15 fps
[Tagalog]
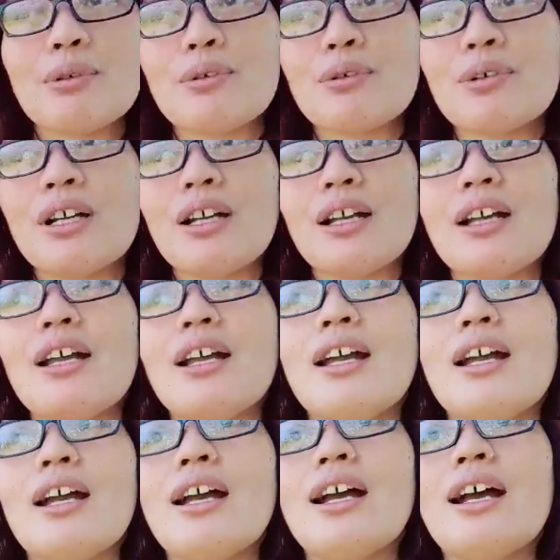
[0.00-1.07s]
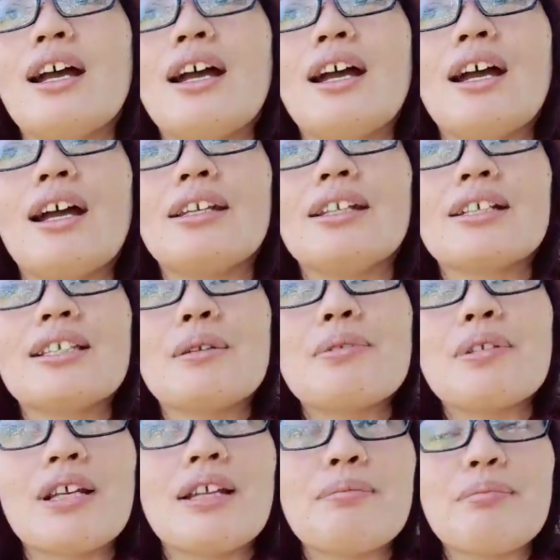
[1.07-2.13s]
pong uh, uh,
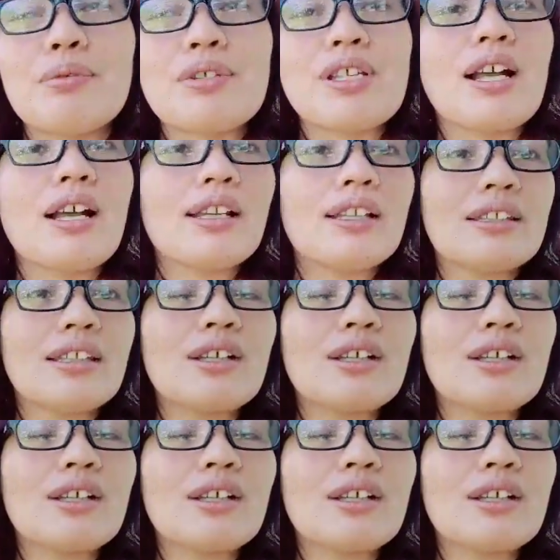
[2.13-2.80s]
nag-subscribe po sa akin.